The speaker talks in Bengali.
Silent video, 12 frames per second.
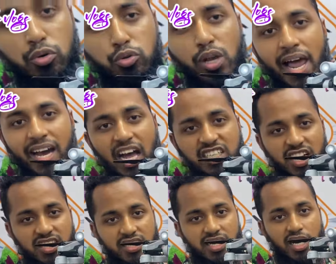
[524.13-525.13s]
টু দুই লাখ আশি
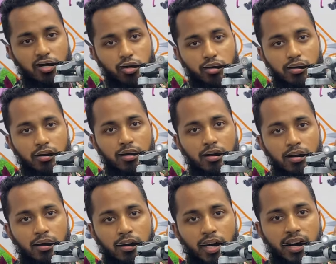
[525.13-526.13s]
হাজার টাকা ড্রোন
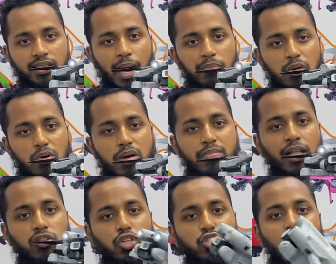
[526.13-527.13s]
এটার দাম দেবো
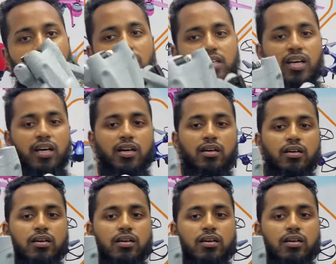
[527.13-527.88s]
মাত্র ছয় হাজার টাকা